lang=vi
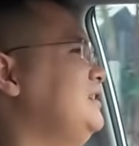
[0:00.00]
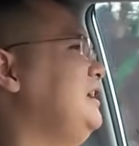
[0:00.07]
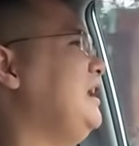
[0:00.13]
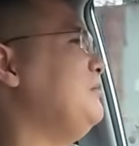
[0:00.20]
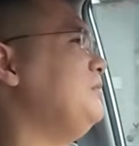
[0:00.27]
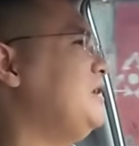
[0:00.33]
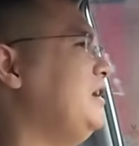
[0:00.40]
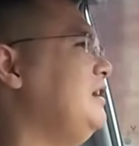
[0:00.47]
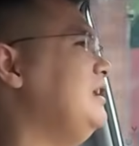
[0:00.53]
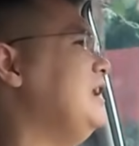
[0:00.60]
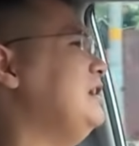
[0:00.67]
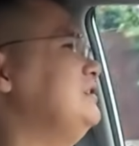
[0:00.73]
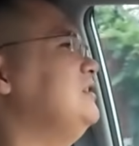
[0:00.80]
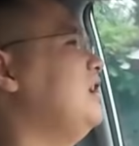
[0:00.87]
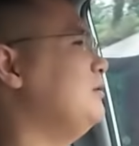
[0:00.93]
Thì em thấy
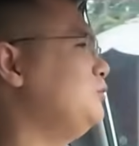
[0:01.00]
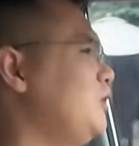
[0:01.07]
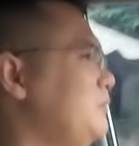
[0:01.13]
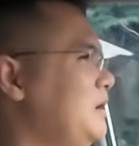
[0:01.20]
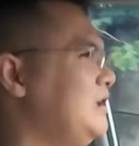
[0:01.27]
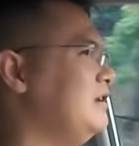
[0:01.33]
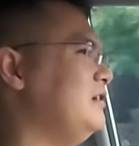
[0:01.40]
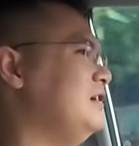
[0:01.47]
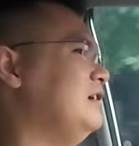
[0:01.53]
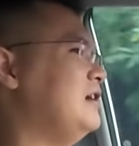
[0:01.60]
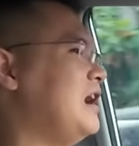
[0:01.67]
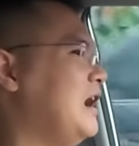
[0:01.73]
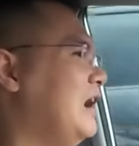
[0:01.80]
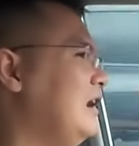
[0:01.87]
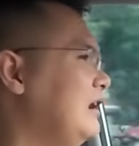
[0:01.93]
là trường hợp thuê pin này là
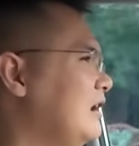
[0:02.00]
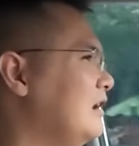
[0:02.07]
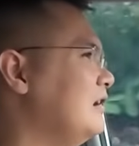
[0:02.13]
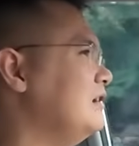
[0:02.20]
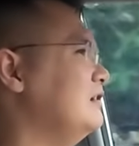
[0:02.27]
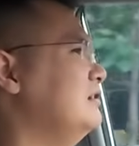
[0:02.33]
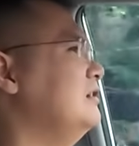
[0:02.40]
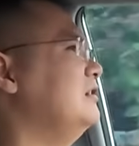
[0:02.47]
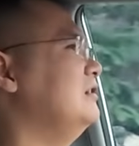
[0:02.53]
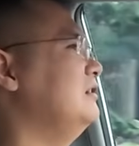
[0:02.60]
khá là